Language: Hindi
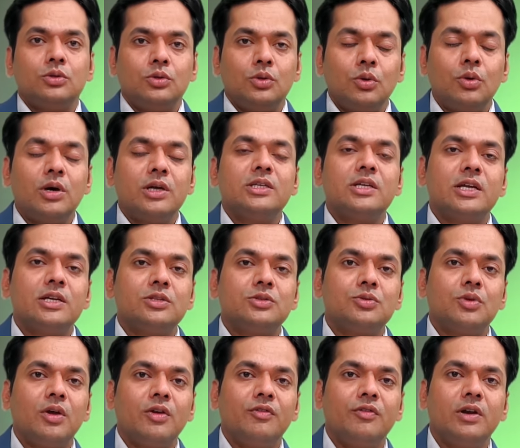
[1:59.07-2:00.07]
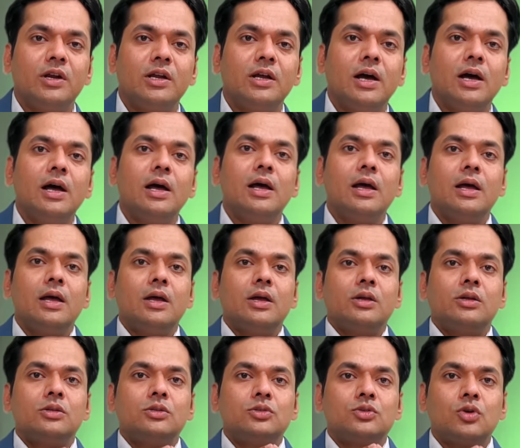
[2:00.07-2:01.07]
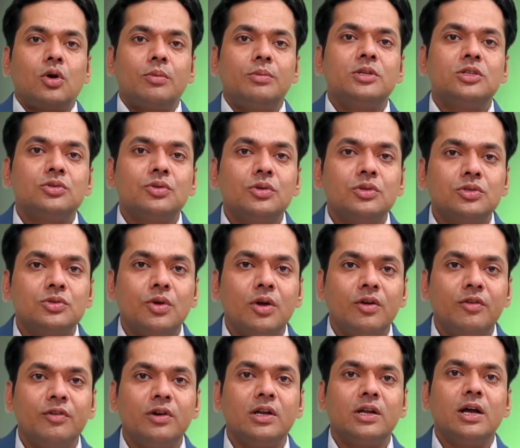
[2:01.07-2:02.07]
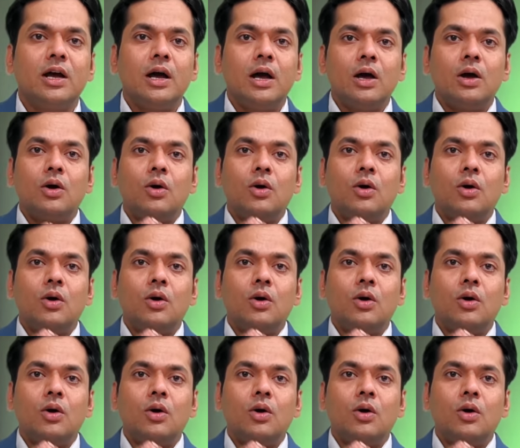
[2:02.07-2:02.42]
दो हजार स्क्वायर फिट का चौबीस सौ स्क्वायर फीट का